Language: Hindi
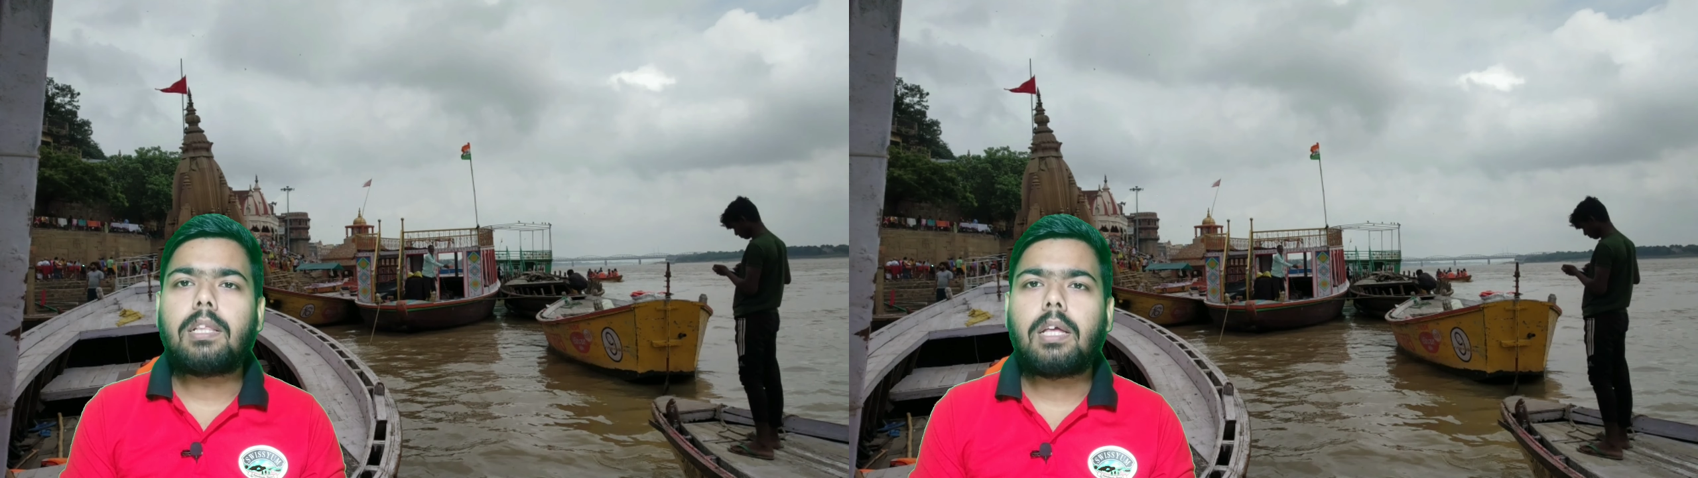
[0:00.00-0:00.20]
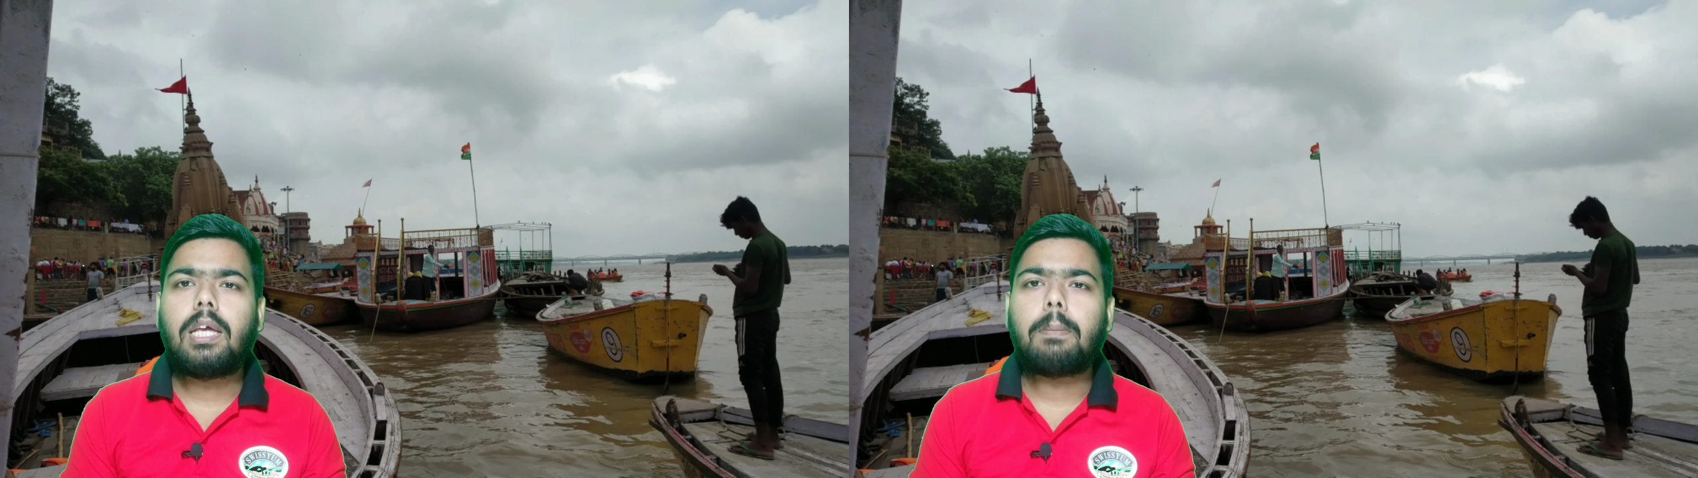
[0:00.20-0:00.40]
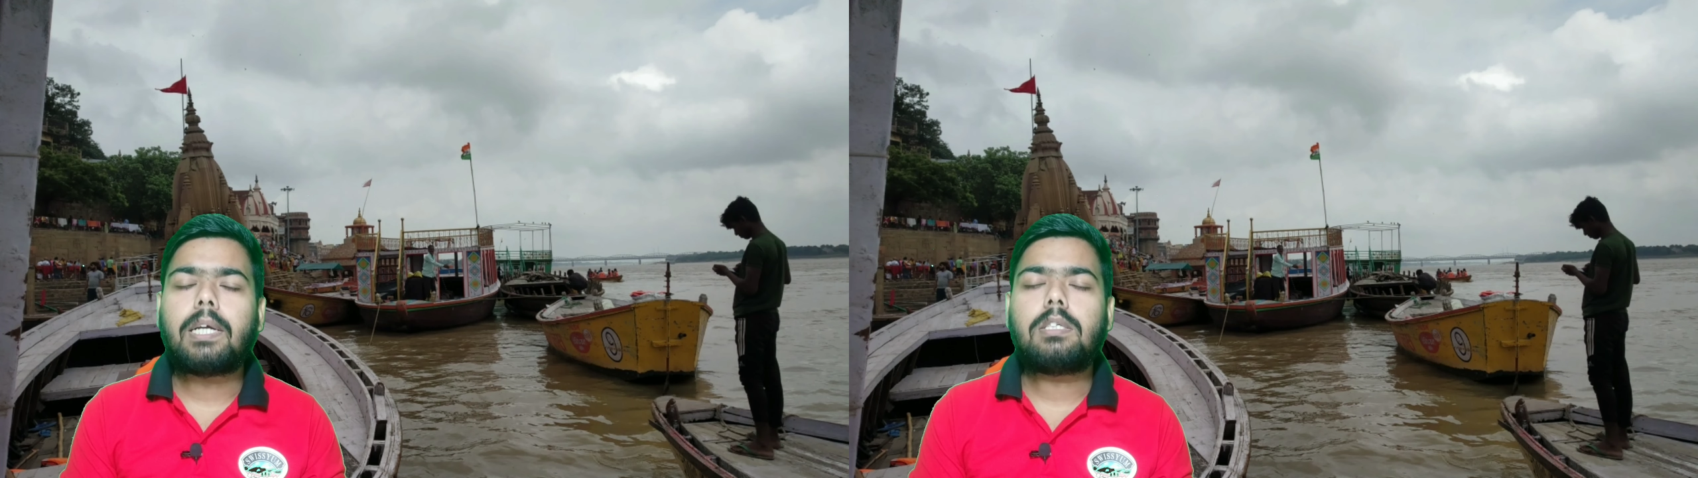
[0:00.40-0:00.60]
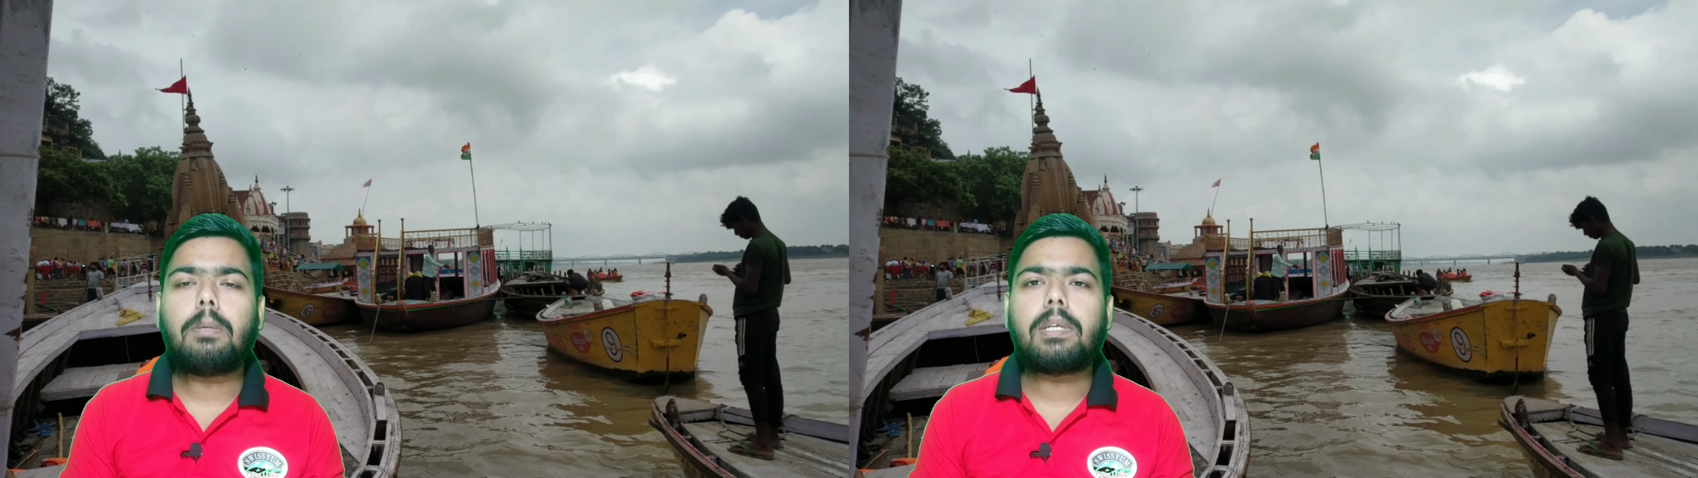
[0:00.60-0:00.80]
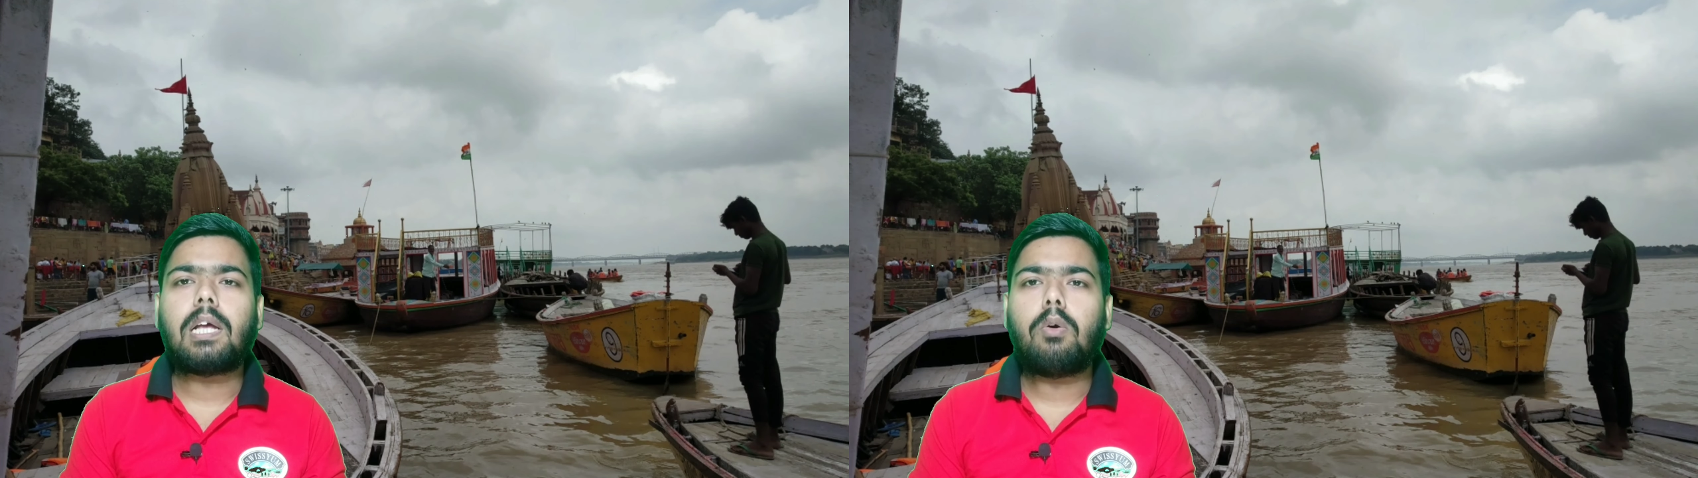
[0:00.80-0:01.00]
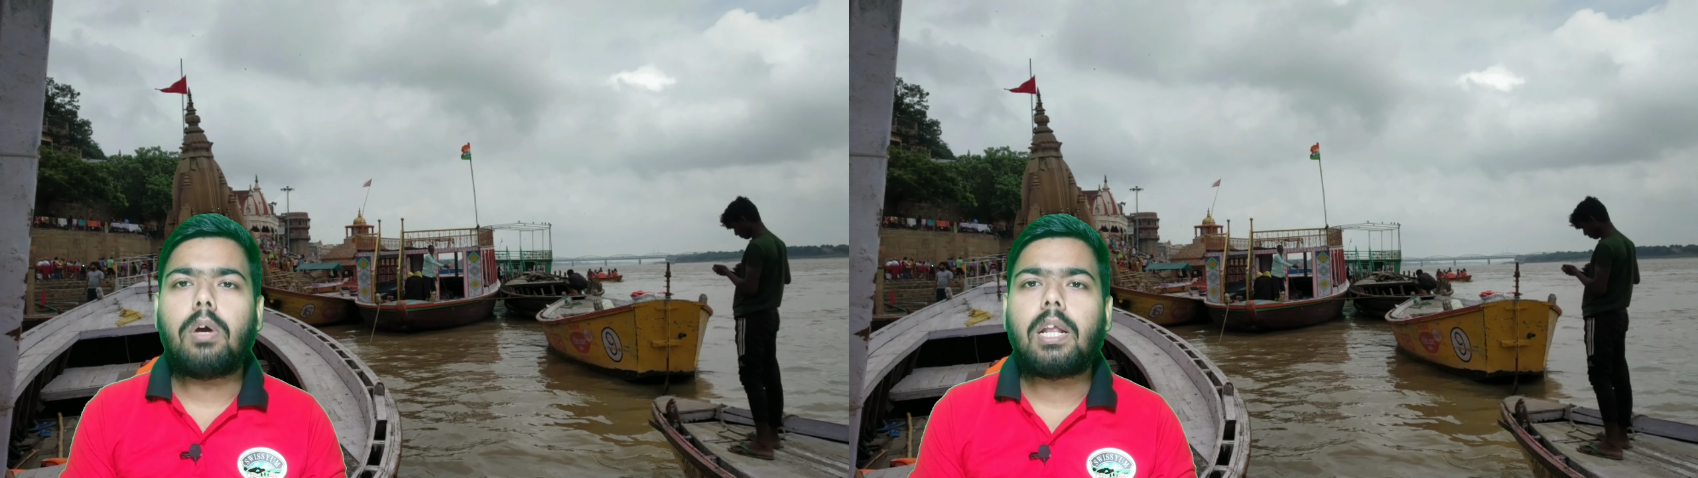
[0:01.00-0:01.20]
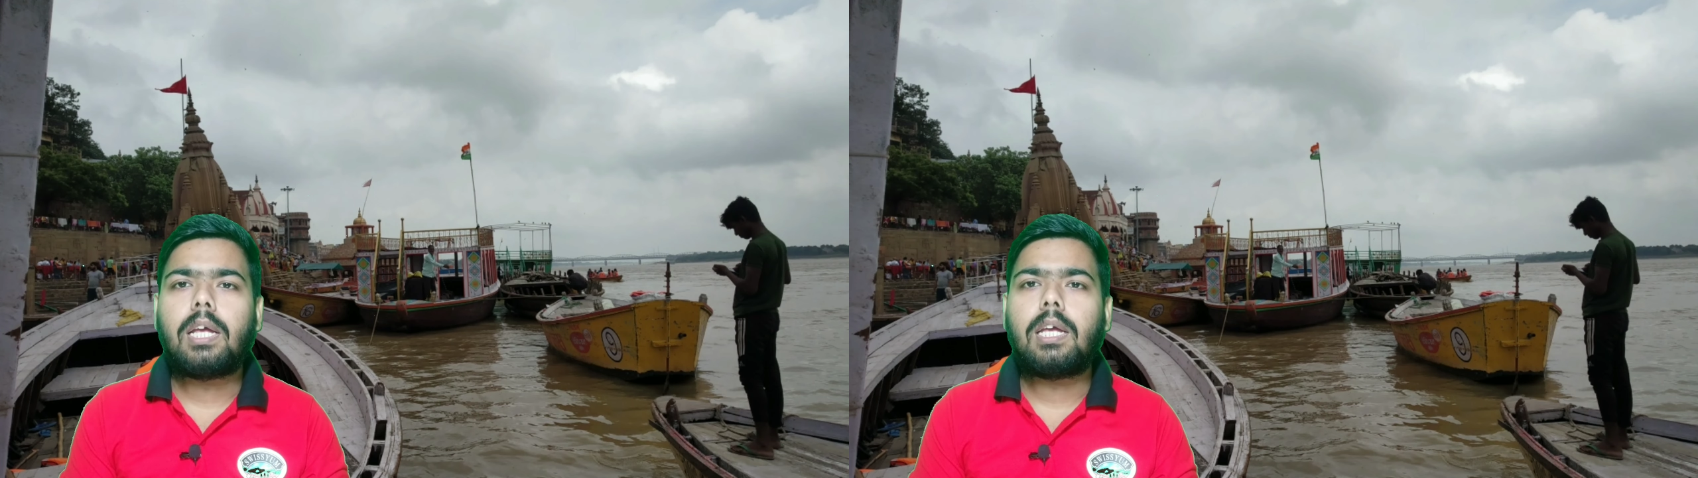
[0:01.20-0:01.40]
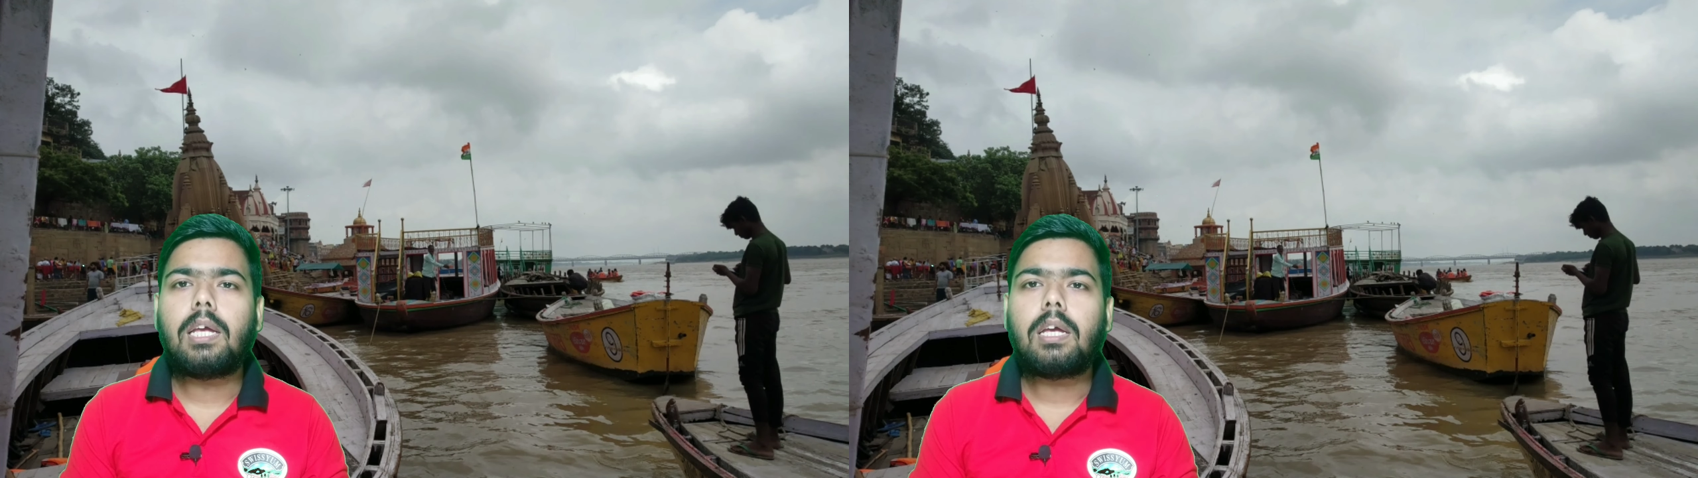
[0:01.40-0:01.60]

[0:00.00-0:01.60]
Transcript: नहीं है मैं किसी से बताऊंगा नहीं